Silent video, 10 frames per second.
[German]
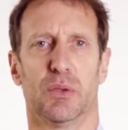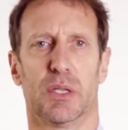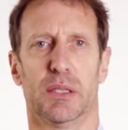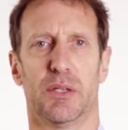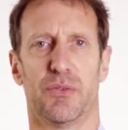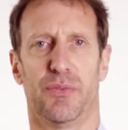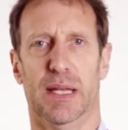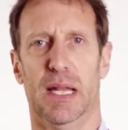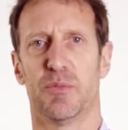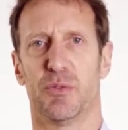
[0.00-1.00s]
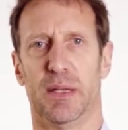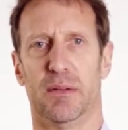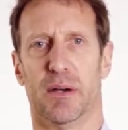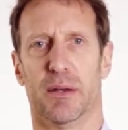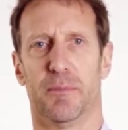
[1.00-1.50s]
und kritischen Fehler im Spiel
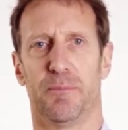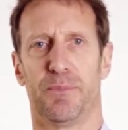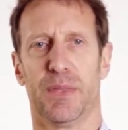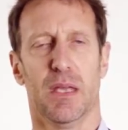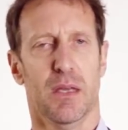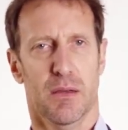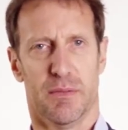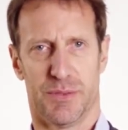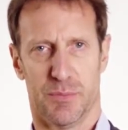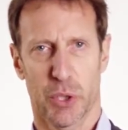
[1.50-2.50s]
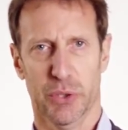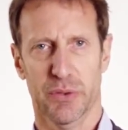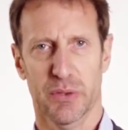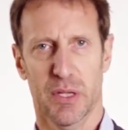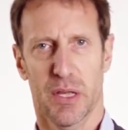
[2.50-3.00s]
waren. Wenn Sie
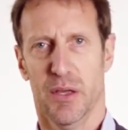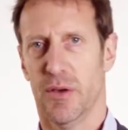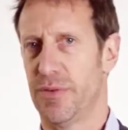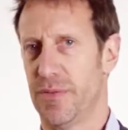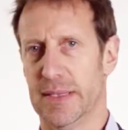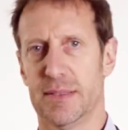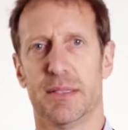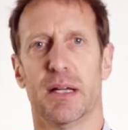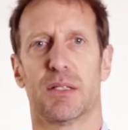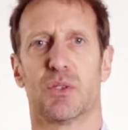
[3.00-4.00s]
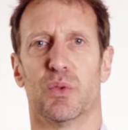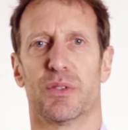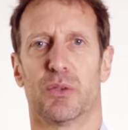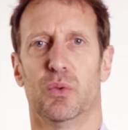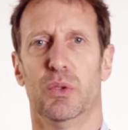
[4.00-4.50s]
möchten, verwenden Sie dazu
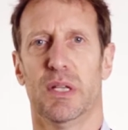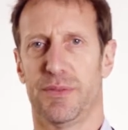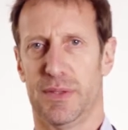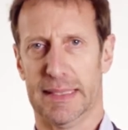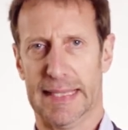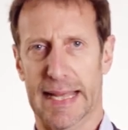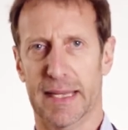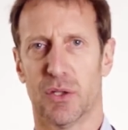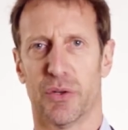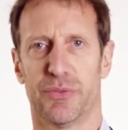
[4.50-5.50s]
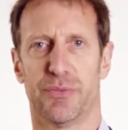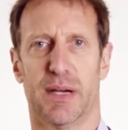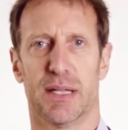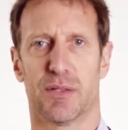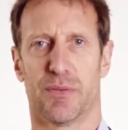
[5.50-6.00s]
unser Tool, das wir Ihnen gerne
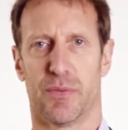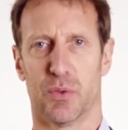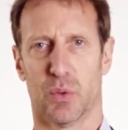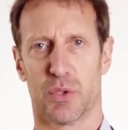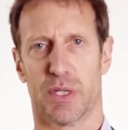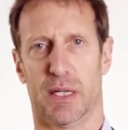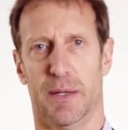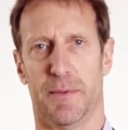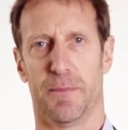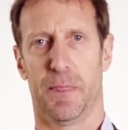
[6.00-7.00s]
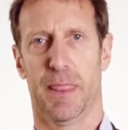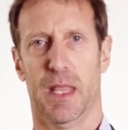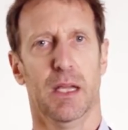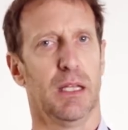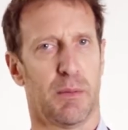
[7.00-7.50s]
kostenfrei zur Verfügung stellen.
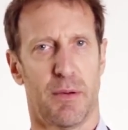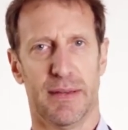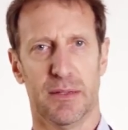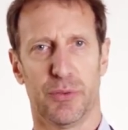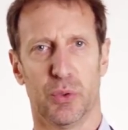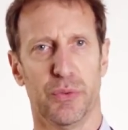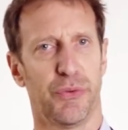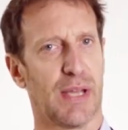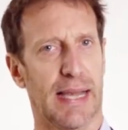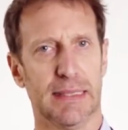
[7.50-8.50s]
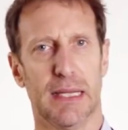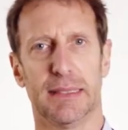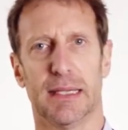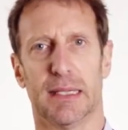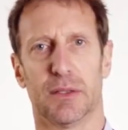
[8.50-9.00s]
Dabei werden von uns keinerlei
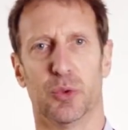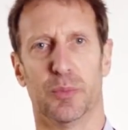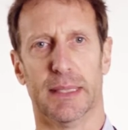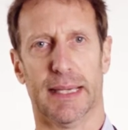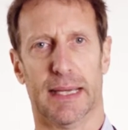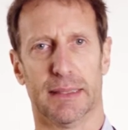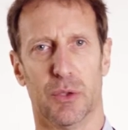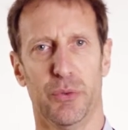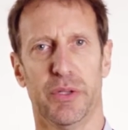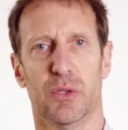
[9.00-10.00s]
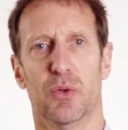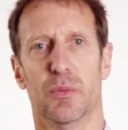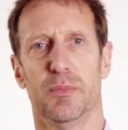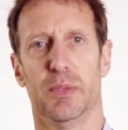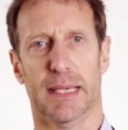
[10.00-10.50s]
Daten über Ihre Analyse
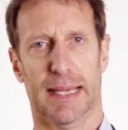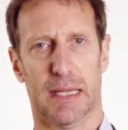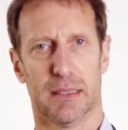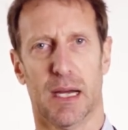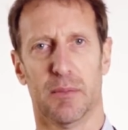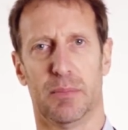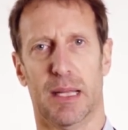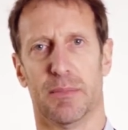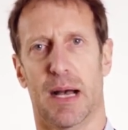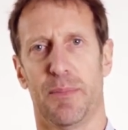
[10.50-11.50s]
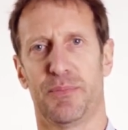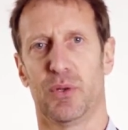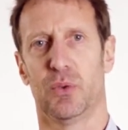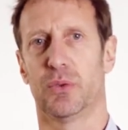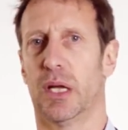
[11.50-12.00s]
erhoben, Ihre Angaben bleiben
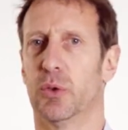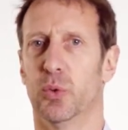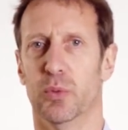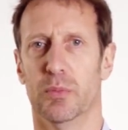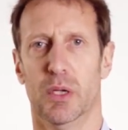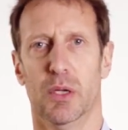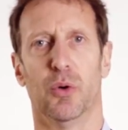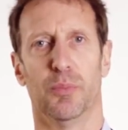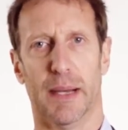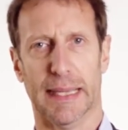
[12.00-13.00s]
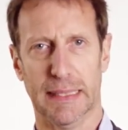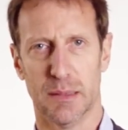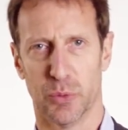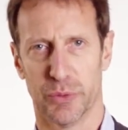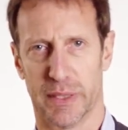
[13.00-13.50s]
absolut anonym und bei Ihnen
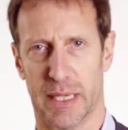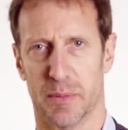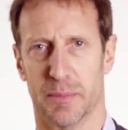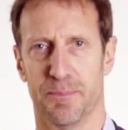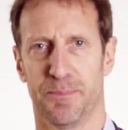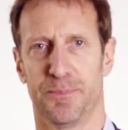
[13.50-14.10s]
im Unternehmen.